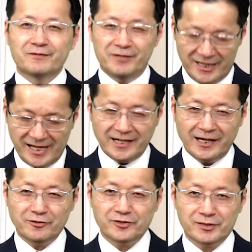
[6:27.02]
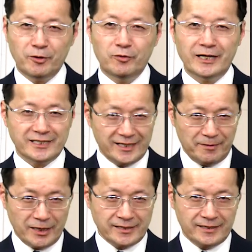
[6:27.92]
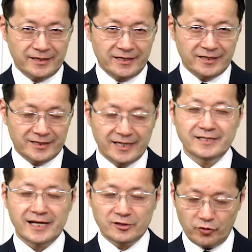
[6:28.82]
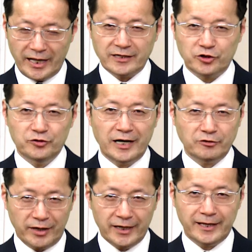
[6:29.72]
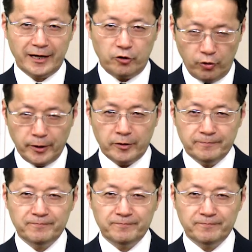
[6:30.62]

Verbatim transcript: 皆さんからの質問をお待ちしています人生相談 Q&A でほぼ